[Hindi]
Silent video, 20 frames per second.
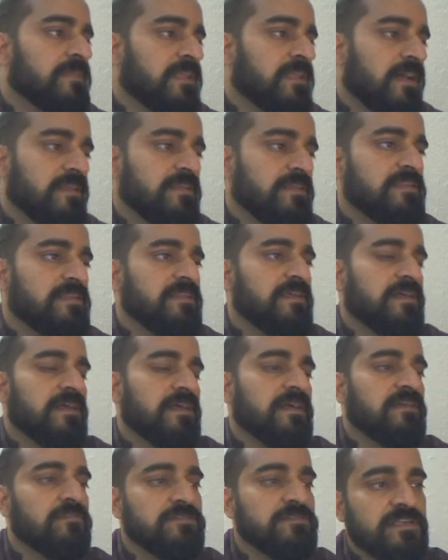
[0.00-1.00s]
बता देते हैं
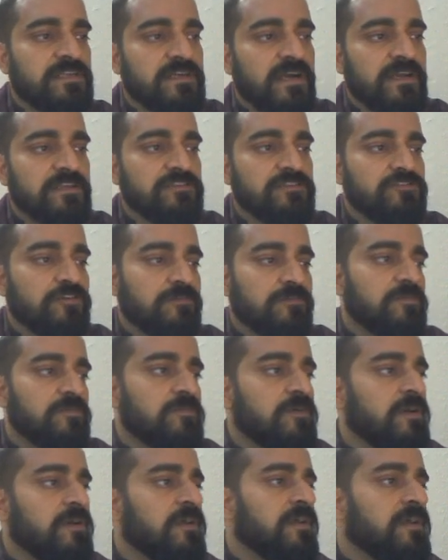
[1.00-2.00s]
अगर कोई सरकारी जॉब हो